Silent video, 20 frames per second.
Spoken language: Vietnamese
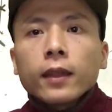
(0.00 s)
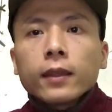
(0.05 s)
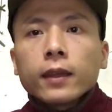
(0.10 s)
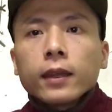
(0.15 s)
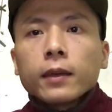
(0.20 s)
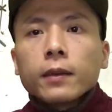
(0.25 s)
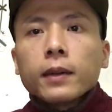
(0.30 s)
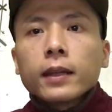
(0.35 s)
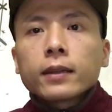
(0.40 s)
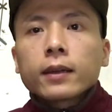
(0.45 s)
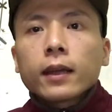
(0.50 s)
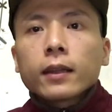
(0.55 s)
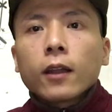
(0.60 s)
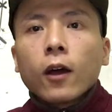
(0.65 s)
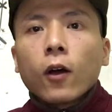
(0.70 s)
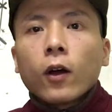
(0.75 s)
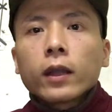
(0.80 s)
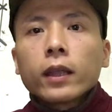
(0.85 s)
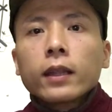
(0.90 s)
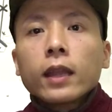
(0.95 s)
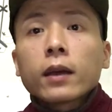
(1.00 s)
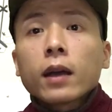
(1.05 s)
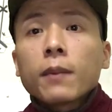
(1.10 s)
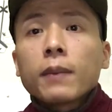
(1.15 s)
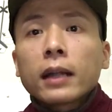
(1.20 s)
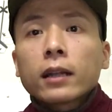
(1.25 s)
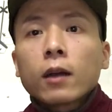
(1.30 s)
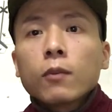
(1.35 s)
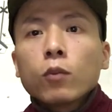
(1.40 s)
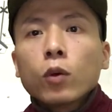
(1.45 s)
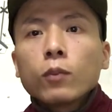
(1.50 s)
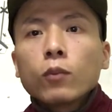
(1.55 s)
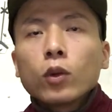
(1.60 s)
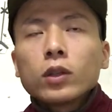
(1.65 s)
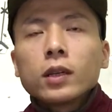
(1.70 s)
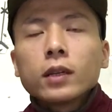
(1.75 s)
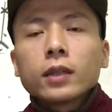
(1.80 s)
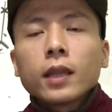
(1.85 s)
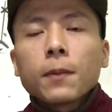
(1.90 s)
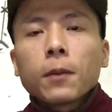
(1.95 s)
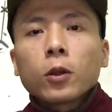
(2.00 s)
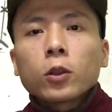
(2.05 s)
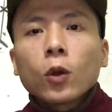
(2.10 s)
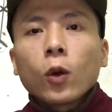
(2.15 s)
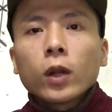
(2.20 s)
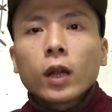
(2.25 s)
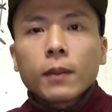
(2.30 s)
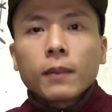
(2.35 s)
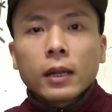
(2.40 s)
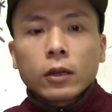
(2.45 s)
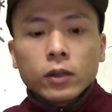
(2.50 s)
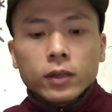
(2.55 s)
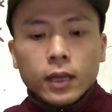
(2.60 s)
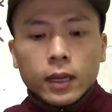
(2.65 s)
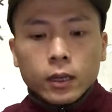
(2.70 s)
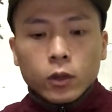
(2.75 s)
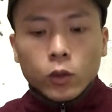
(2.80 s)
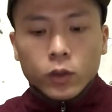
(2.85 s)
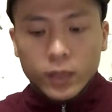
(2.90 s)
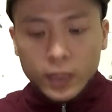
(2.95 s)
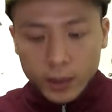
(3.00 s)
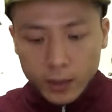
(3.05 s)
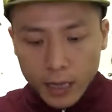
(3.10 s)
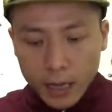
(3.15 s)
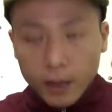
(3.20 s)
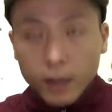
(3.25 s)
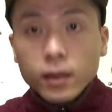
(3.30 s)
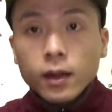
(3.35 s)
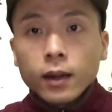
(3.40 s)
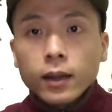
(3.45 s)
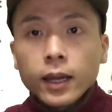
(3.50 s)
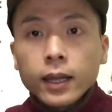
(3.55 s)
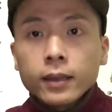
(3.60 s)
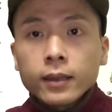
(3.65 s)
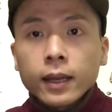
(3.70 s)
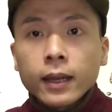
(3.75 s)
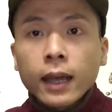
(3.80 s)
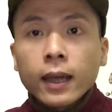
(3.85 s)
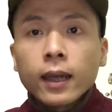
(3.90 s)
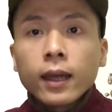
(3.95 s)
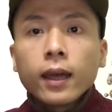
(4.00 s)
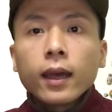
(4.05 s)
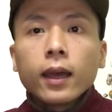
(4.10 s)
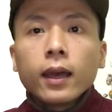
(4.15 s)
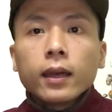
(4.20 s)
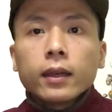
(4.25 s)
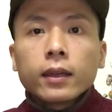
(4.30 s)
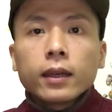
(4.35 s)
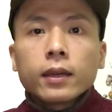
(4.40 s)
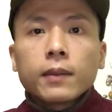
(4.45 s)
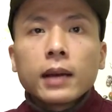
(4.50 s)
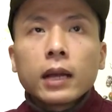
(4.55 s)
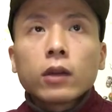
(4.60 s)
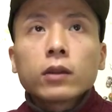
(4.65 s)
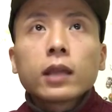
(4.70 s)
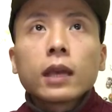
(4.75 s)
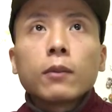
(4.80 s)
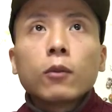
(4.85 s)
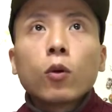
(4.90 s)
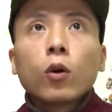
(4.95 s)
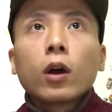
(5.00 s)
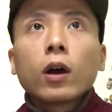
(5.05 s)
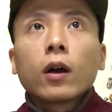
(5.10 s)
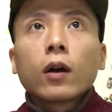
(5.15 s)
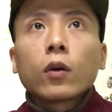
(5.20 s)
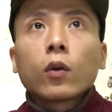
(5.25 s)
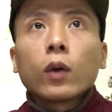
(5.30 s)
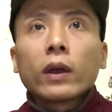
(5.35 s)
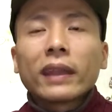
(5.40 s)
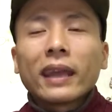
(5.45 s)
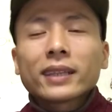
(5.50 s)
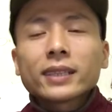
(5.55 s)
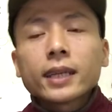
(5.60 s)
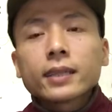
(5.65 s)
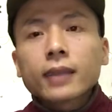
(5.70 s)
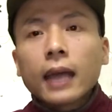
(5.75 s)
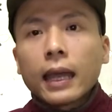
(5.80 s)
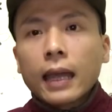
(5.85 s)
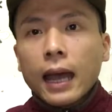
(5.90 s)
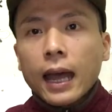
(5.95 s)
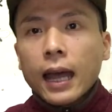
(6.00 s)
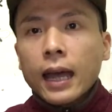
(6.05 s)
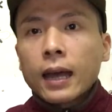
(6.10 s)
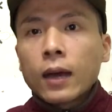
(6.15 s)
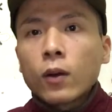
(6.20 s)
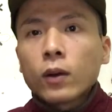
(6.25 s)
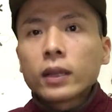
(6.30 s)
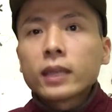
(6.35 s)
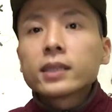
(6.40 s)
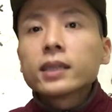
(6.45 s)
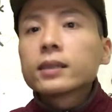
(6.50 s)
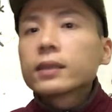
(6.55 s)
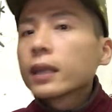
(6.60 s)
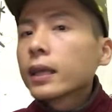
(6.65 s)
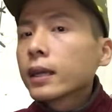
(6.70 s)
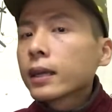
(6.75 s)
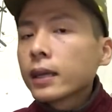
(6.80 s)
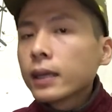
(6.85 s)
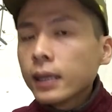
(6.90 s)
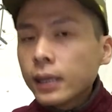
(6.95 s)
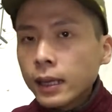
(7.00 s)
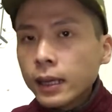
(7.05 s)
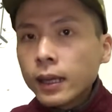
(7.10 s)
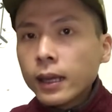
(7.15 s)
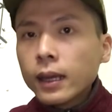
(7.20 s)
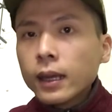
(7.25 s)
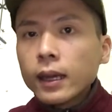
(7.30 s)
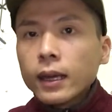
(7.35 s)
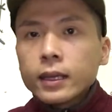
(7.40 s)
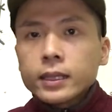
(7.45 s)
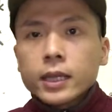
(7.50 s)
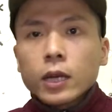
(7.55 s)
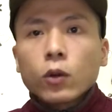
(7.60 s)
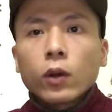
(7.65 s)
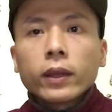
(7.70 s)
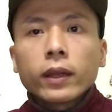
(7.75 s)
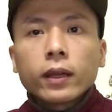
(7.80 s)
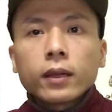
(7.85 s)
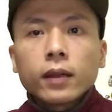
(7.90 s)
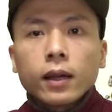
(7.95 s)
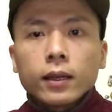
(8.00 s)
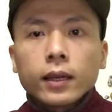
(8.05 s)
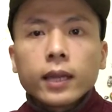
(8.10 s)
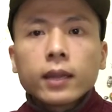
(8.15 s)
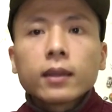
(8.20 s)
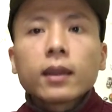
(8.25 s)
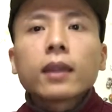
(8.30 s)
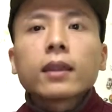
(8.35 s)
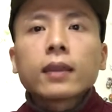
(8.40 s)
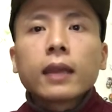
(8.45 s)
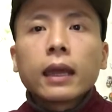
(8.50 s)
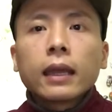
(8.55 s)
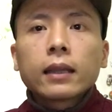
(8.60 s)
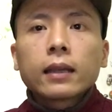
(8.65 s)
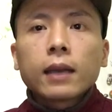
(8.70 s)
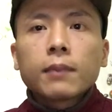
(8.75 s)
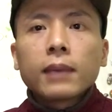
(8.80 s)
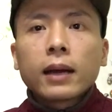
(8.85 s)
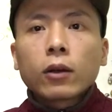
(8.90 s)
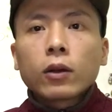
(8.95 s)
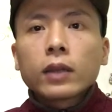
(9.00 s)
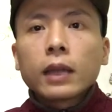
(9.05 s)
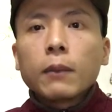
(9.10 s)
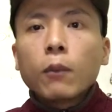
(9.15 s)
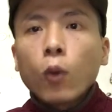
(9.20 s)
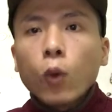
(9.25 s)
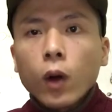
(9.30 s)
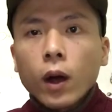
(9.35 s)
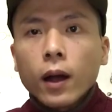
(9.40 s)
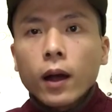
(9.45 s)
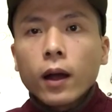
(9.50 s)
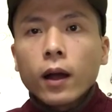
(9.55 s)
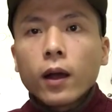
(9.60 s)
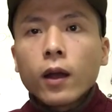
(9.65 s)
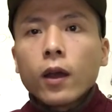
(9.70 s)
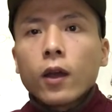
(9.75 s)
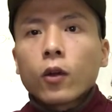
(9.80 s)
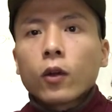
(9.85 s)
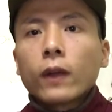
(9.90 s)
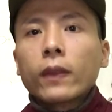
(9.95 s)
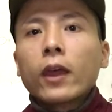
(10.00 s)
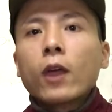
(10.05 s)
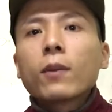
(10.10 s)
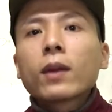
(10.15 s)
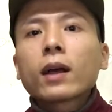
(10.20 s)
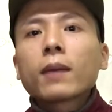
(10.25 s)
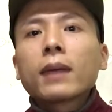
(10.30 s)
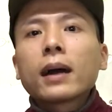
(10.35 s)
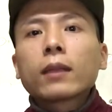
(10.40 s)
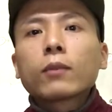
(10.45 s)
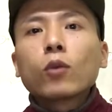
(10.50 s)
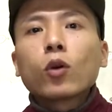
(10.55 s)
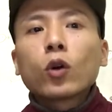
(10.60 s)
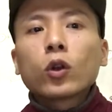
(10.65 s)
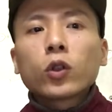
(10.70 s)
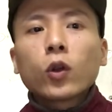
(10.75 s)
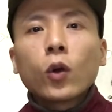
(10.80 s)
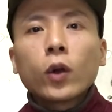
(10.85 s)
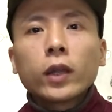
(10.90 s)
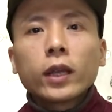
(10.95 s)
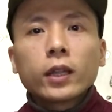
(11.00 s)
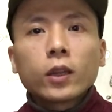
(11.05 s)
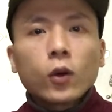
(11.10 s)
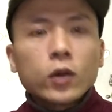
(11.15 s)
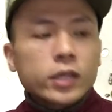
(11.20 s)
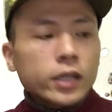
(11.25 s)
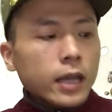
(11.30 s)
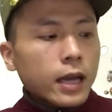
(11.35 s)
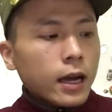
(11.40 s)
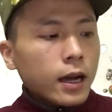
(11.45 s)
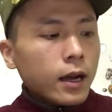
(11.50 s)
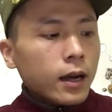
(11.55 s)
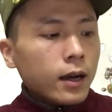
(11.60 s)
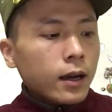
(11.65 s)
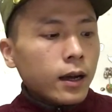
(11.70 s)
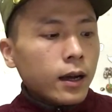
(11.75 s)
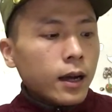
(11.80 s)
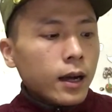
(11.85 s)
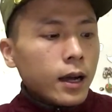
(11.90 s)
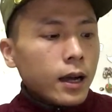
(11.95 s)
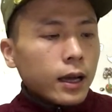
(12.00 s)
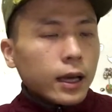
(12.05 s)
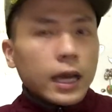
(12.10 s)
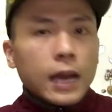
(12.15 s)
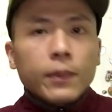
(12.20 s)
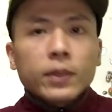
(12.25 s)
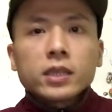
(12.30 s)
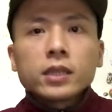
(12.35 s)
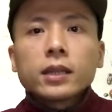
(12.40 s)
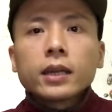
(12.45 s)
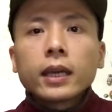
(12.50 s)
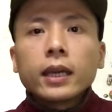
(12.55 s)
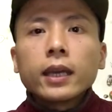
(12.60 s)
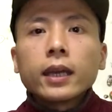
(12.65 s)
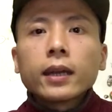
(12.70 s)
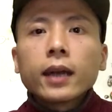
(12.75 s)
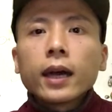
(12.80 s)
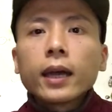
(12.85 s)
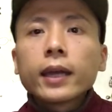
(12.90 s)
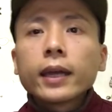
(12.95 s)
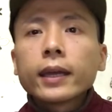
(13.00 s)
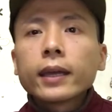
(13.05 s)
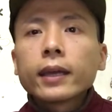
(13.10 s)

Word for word: thì bên cạnh đó thì nếu các bạn không muốn mua trực tiếp của tôi thì các bạn có thể tôi để để đường link này này thì các bạn có thể mua của nhà sách Thái Hà hoặc là trên Tiki sẽ có những đường link dẫn đến các bạn có thể mua còn nếu mà các bạn mua của tôi thì tôi sẽ kèm một chữ ký ở đây